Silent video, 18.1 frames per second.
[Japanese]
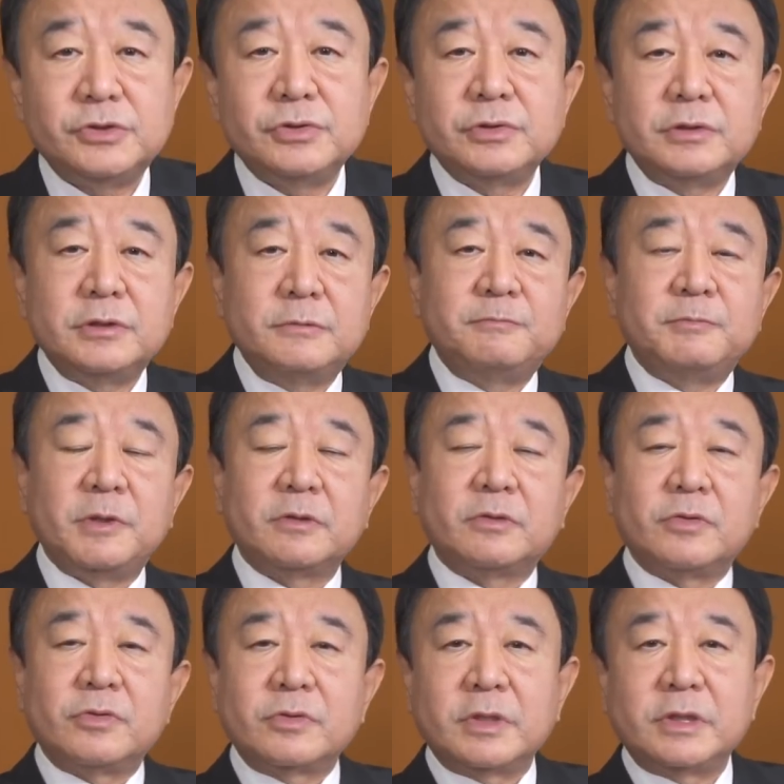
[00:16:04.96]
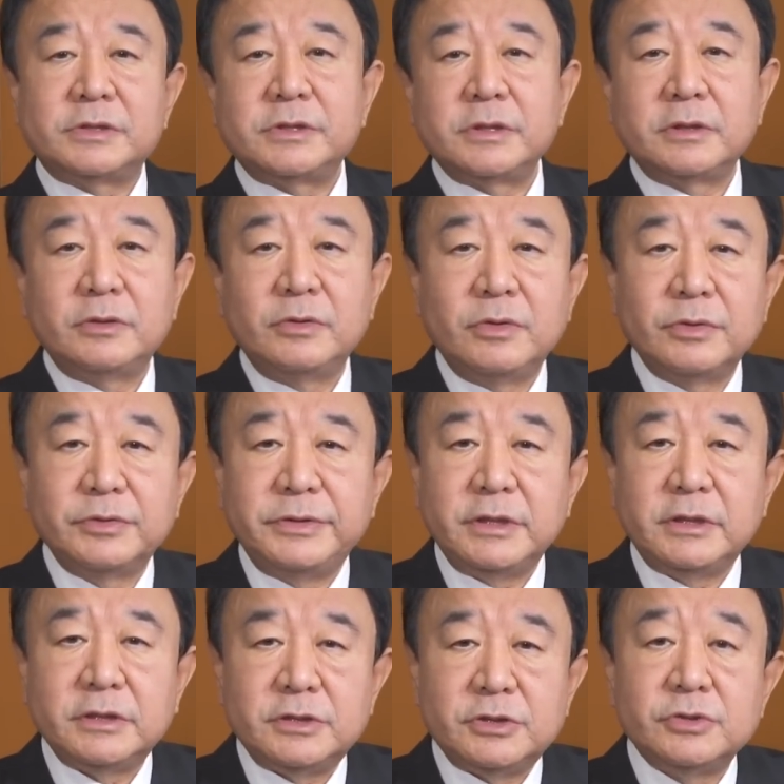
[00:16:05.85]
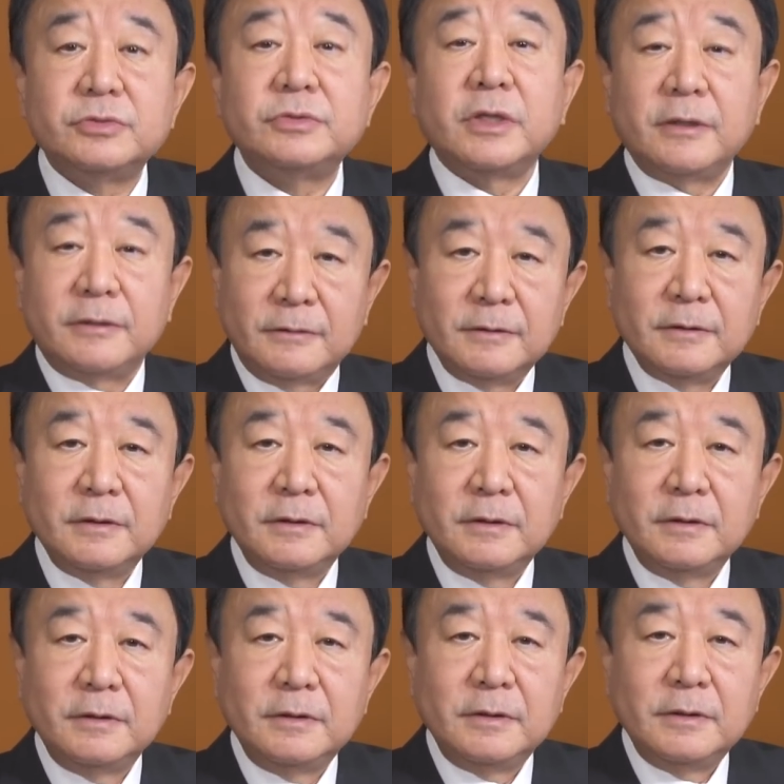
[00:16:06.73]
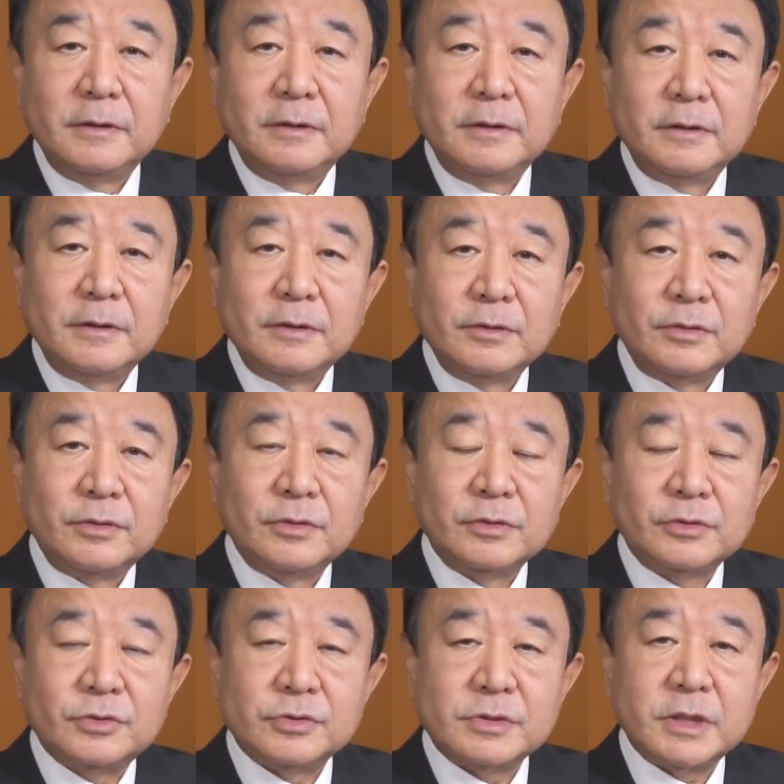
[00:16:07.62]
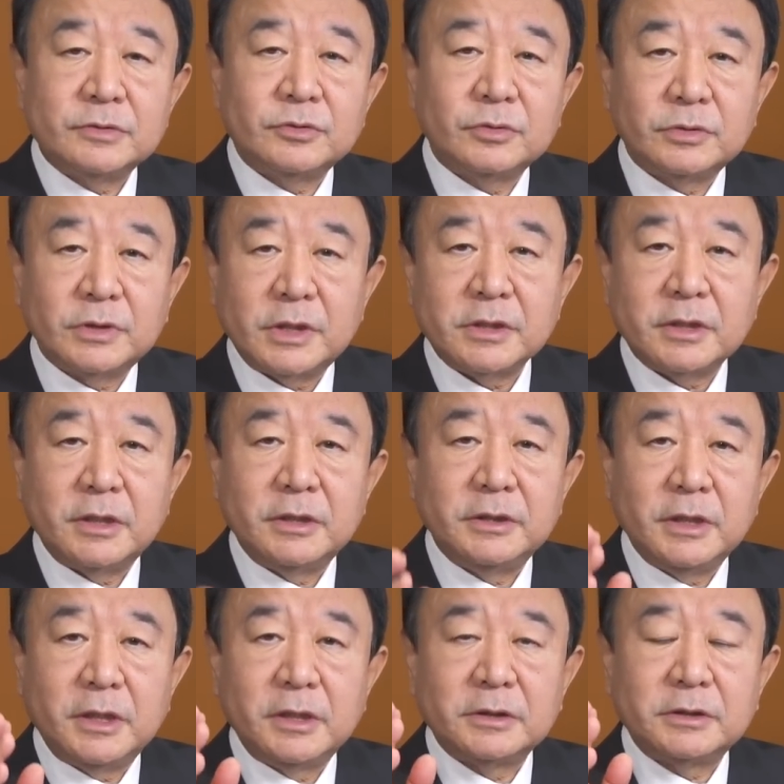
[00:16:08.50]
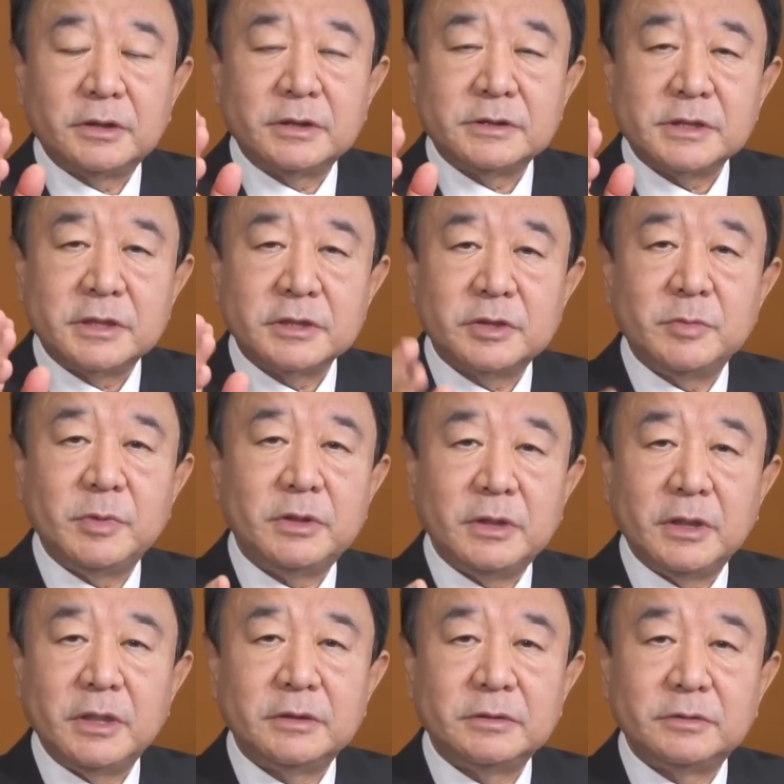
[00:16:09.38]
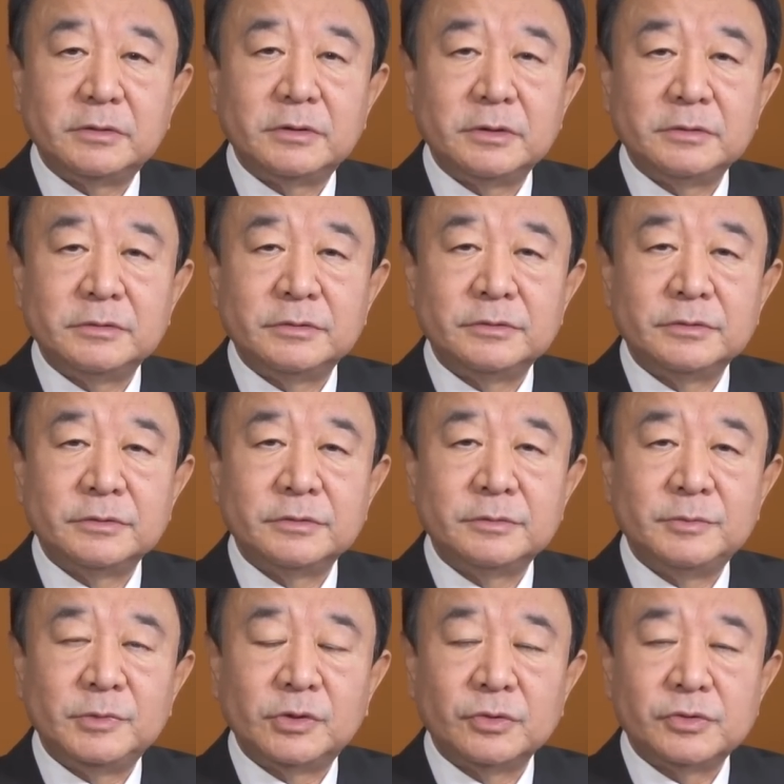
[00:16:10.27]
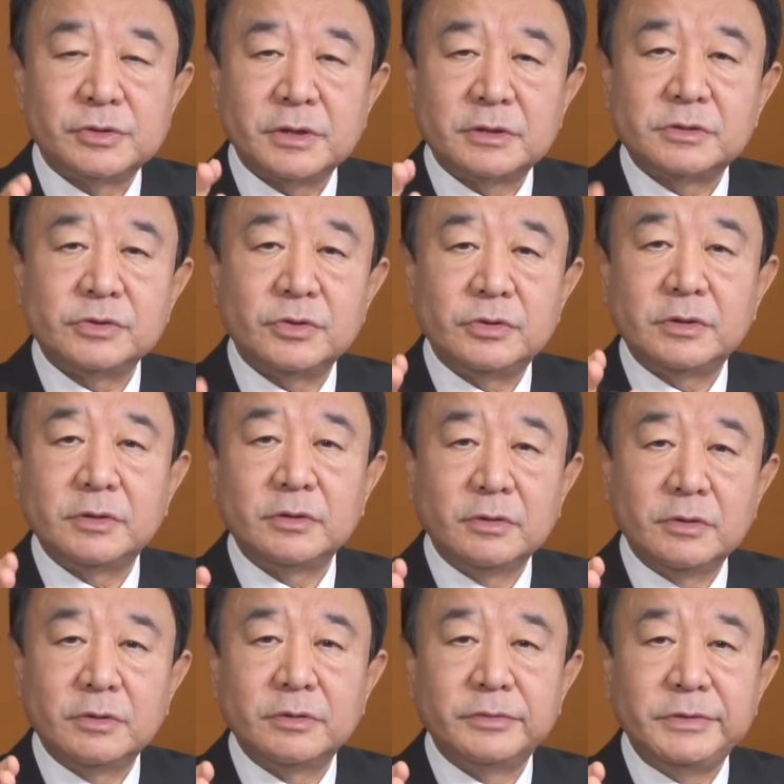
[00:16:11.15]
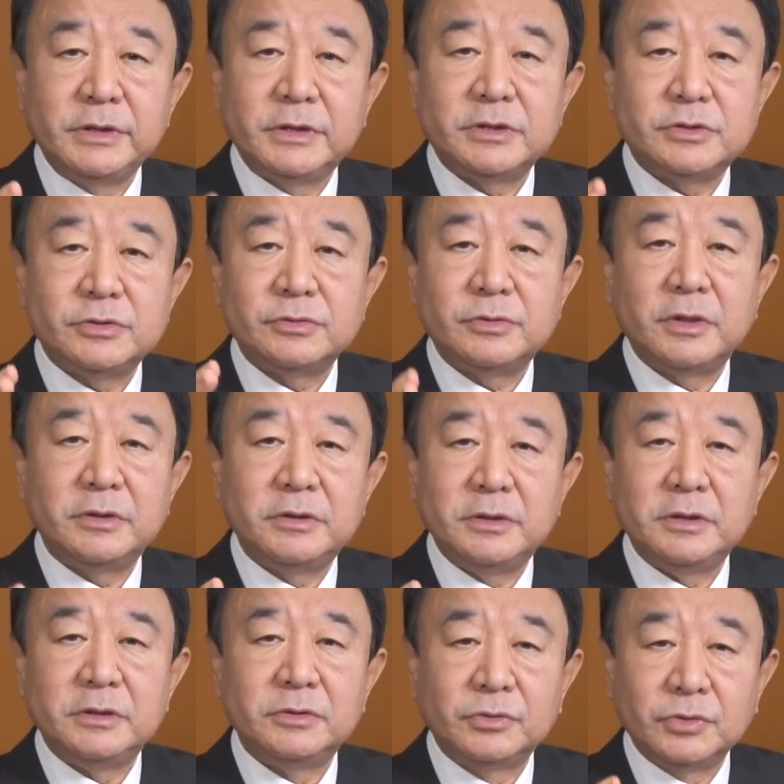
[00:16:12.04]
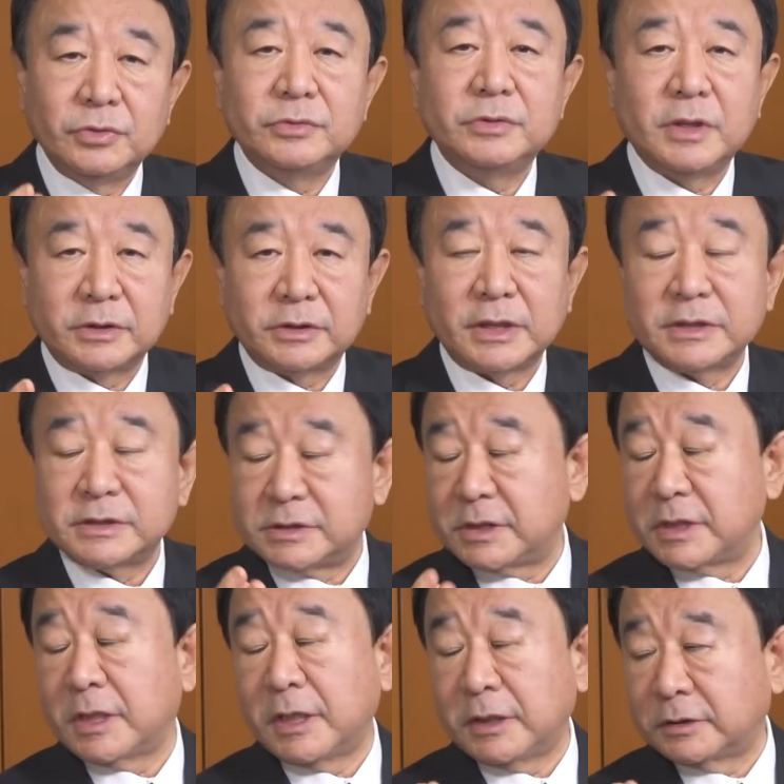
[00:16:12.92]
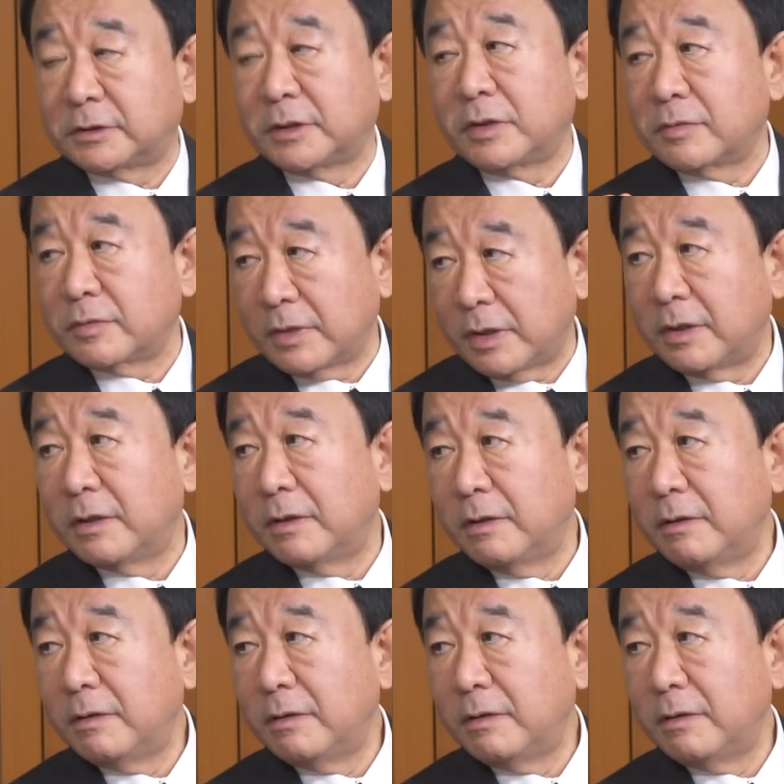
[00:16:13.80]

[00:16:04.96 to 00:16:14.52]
習近平国家主席の2期10年この共産党大会で新たな3期目に入るっていう見通しが強いけど2期10年にどんな達成があったのか